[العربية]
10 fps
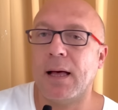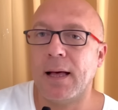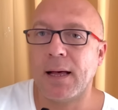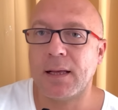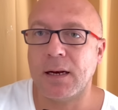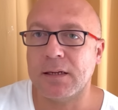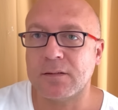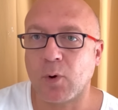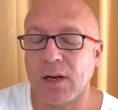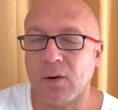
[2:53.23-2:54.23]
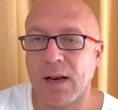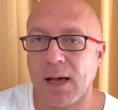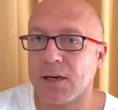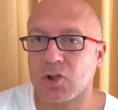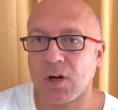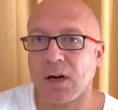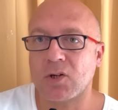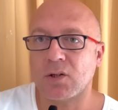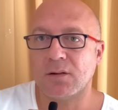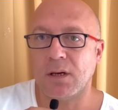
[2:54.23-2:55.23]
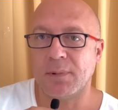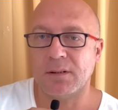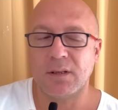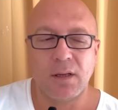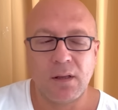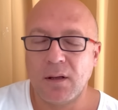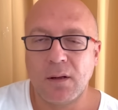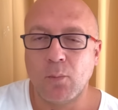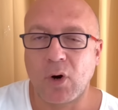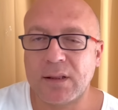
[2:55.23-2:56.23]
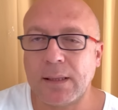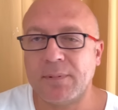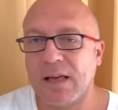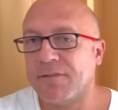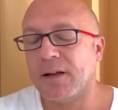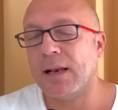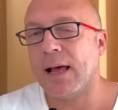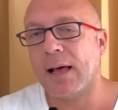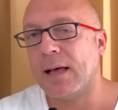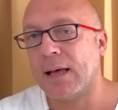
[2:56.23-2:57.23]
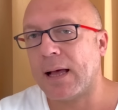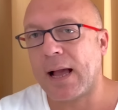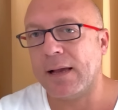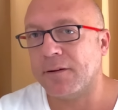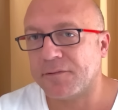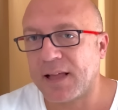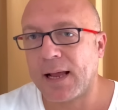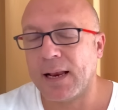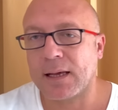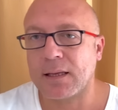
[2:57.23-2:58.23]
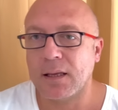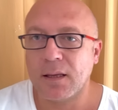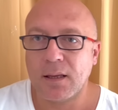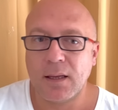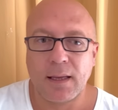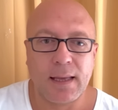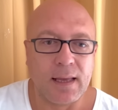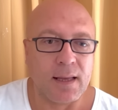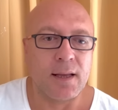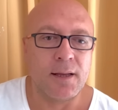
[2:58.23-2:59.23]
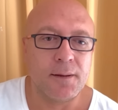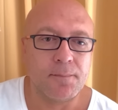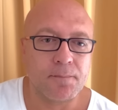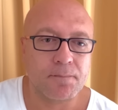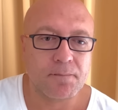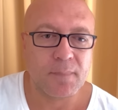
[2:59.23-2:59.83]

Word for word: اخر الاسبوعين ولا اخر الشهر عشان تقبض مرتب تافه لا هيفتح لك آمم،